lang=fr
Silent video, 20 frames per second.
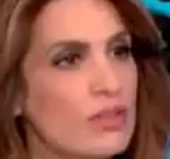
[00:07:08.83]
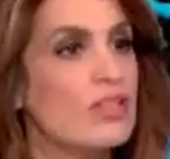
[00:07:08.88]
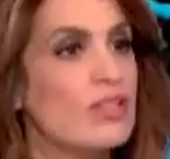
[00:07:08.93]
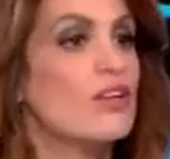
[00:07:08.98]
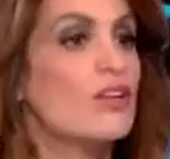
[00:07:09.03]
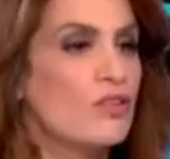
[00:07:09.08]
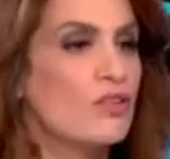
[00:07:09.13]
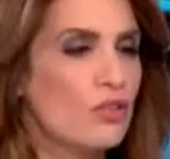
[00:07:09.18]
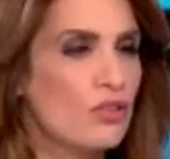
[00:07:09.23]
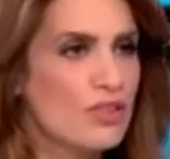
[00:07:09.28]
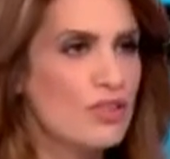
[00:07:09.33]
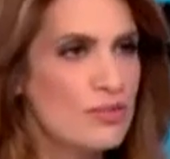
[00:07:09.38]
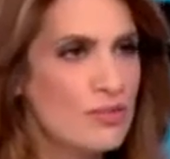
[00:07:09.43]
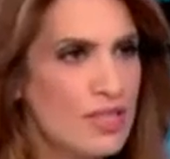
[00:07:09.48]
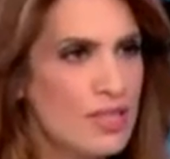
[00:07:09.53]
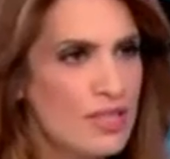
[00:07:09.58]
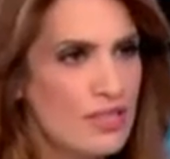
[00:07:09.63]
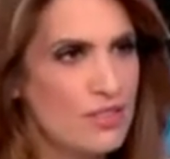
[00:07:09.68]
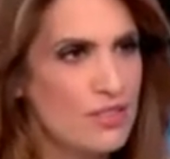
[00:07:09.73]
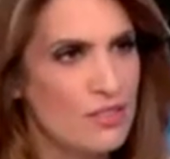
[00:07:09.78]
entre
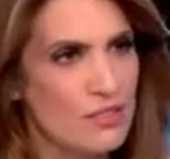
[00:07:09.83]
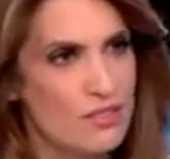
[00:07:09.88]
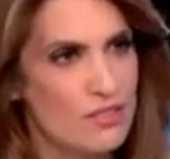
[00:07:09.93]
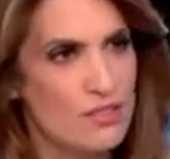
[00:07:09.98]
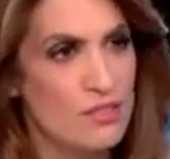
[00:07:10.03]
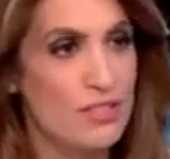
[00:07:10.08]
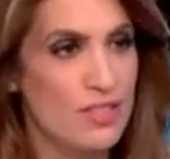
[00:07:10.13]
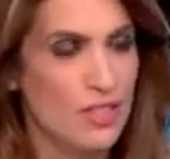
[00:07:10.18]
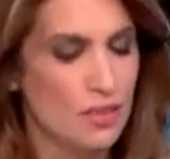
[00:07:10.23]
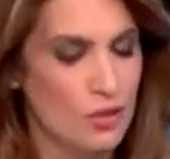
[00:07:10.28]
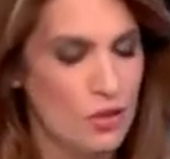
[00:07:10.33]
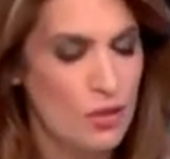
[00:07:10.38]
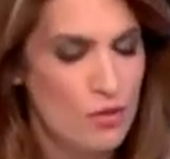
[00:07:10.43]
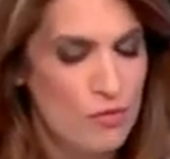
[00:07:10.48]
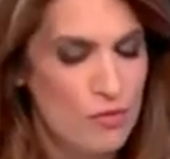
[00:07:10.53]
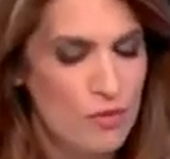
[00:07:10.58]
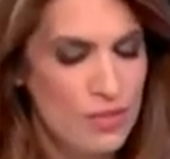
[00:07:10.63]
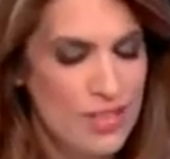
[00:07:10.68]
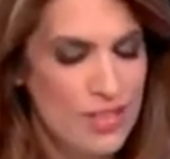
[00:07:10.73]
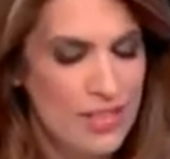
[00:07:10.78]
guillemets, sérieux,
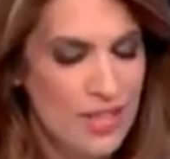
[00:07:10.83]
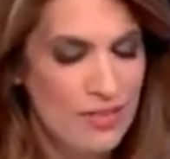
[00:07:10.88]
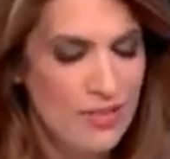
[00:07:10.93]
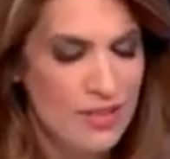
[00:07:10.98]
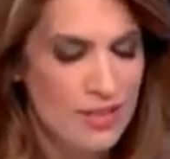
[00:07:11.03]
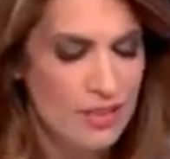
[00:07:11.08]
vous le dites avec